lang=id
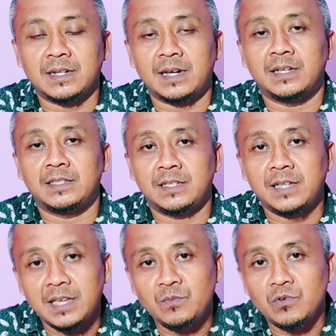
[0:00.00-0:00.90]
Dan
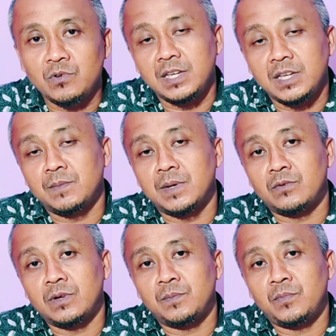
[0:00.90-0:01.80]
ketika ibu ingin
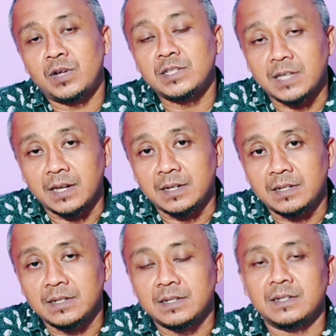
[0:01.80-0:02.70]
melakukan pelunasan